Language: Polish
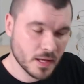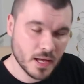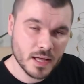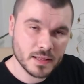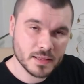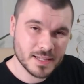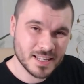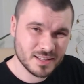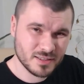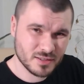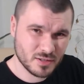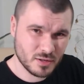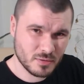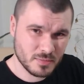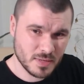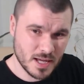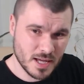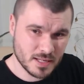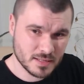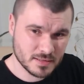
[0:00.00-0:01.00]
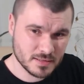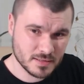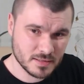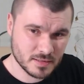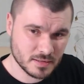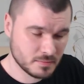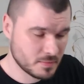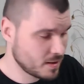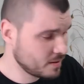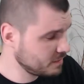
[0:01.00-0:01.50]

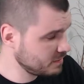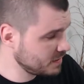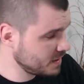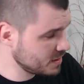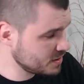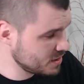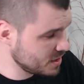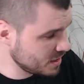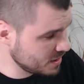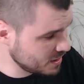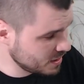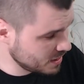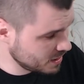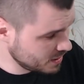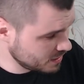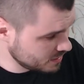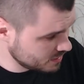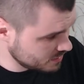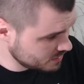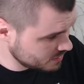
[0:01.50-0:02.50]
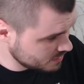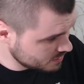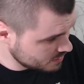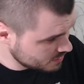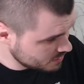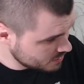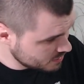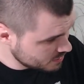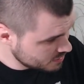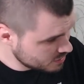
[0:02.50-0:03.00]
Natomiast mam wrażenie,
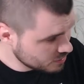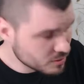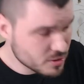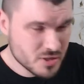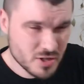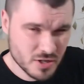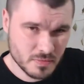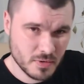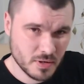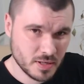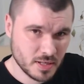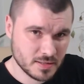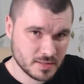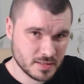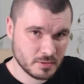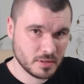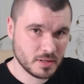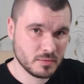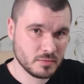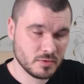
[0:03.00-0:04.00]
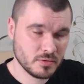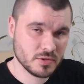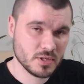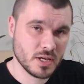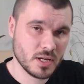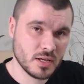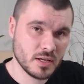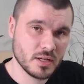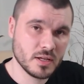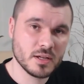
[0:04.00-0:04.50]
że utrzyma ona całkiem
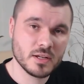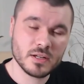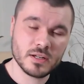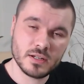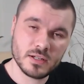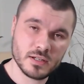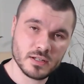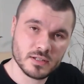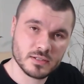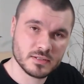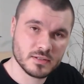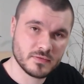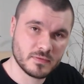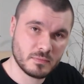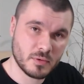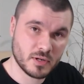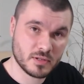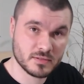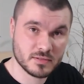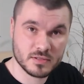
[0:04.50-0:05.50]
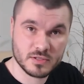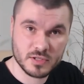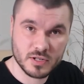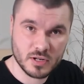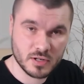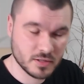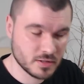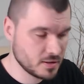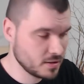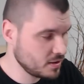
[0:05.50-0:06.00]
duże e, softboxy czy
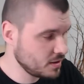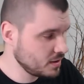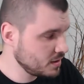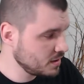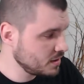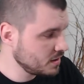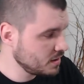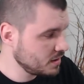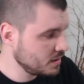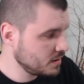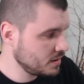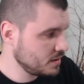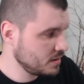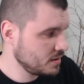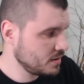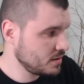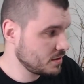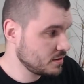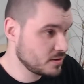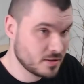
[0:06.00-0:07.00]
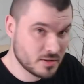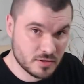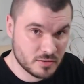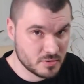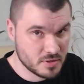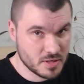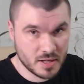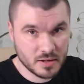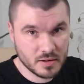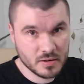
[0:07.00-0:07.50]
okty, e, czy też
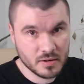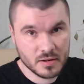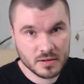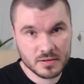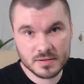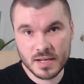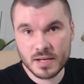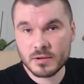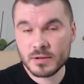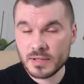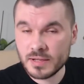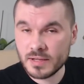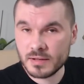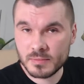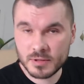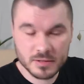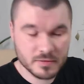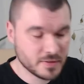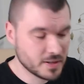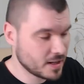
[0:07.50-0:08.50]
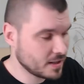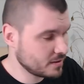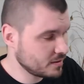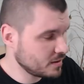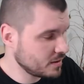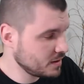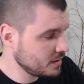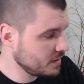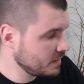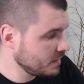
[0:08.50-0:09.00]
różnego rodzaju inne
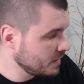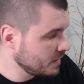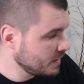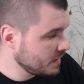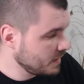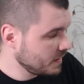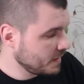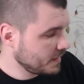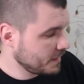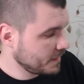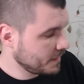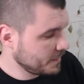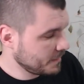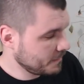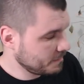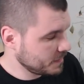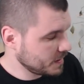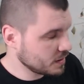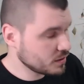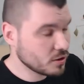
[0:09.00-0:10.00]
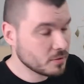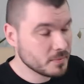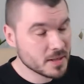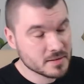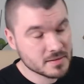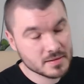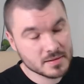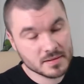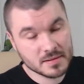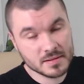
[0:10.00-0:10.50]
modyfikatory. E,
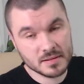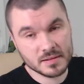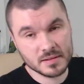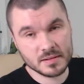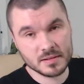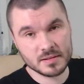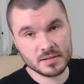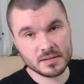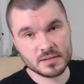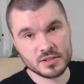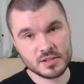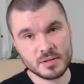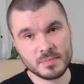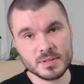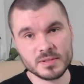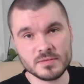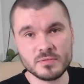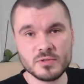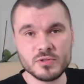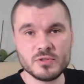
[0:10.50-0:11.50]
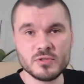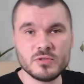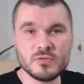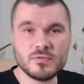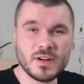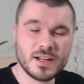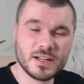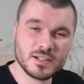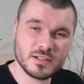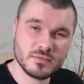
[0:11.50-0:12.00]
natomiast trzeba zwrócić
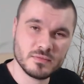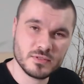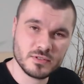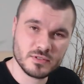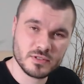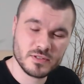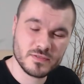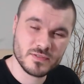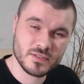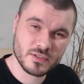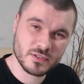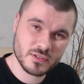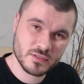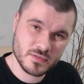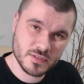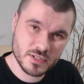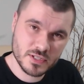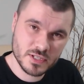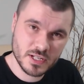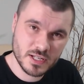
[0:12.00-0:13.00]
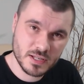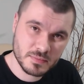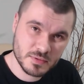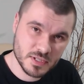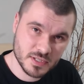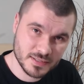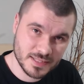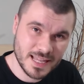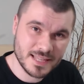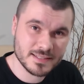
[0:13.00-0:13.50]
uwagę, żeby oczywiście nie
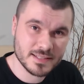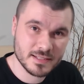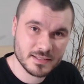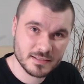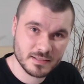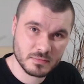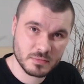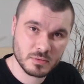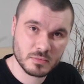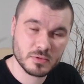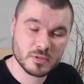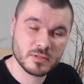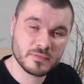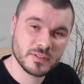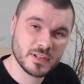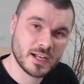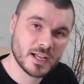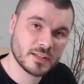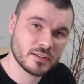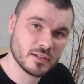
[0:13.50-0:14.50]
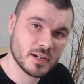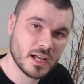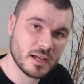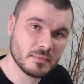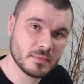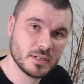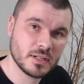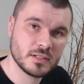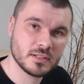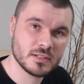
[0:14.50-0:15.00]
przesadzać z tymi
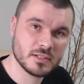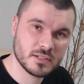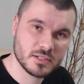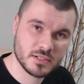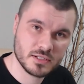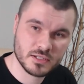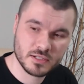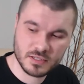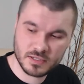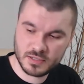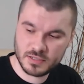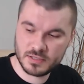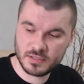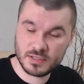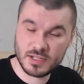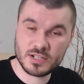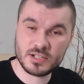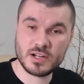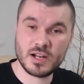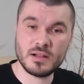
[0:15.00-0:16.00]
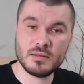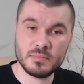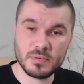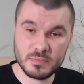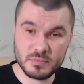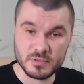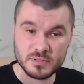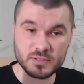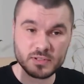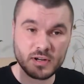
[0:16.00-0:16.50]
modyfikatorami, gdyż nasze lampy
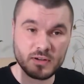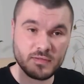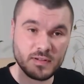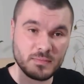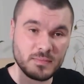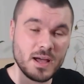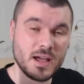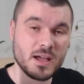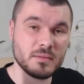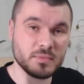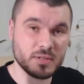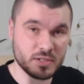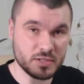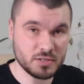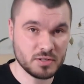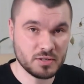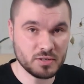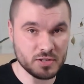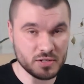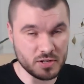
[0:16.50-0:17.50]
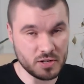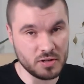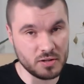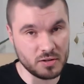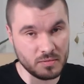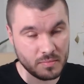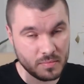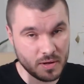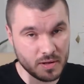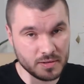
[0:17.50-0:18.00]
błyskowe mają też
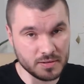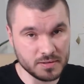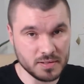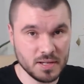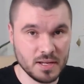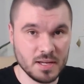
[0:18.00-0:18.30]
określoną moc